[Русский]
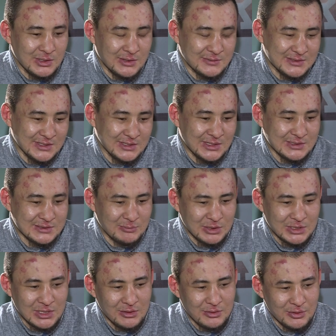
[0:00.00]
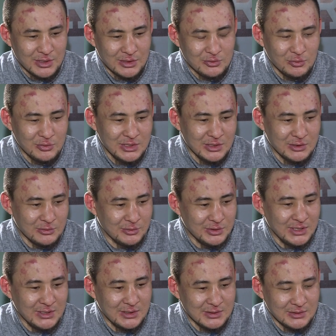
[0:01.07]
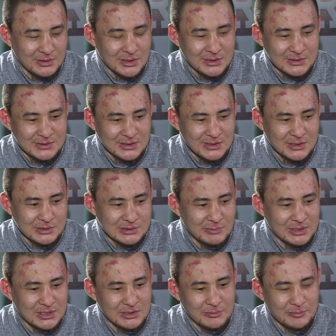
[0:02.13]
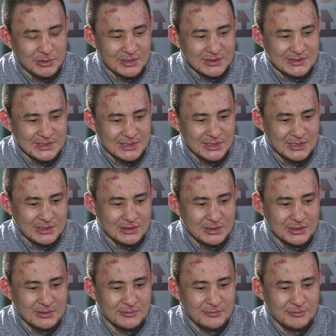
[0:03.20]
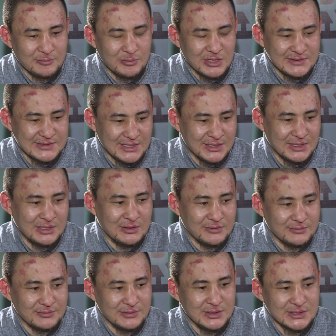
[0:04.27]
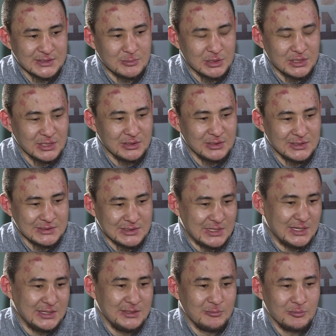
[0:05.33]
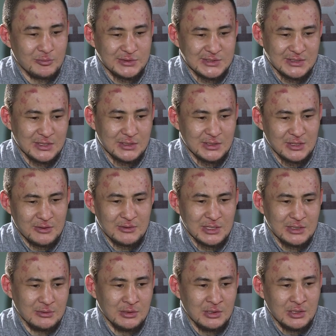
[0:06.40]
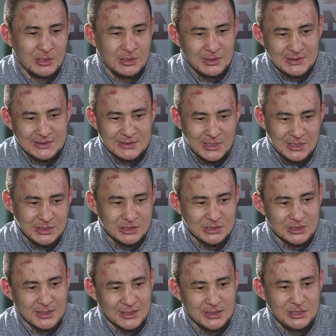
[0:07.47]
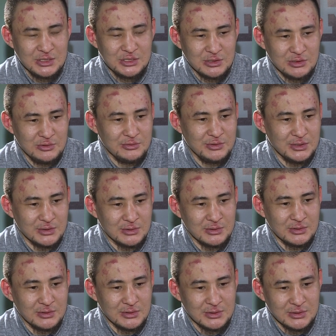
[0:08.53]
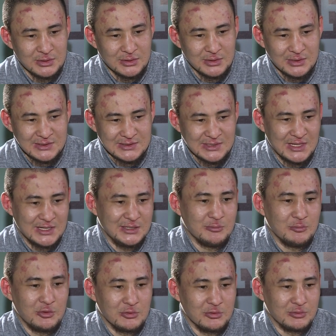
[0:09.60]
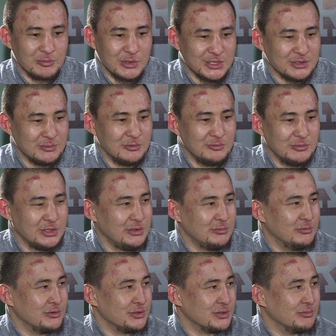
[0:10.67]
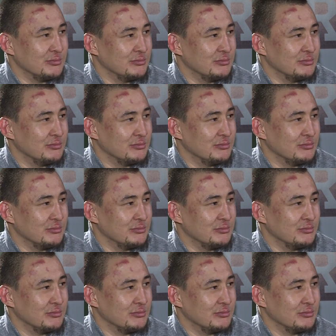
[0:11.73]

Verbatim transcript: Я всегда смотрел на других людей, я всегда смотрел профессионалов, профессионалов, я смотрел, если они всегда говорил, если они же такие же люди, и если они могут, почему мы не можем?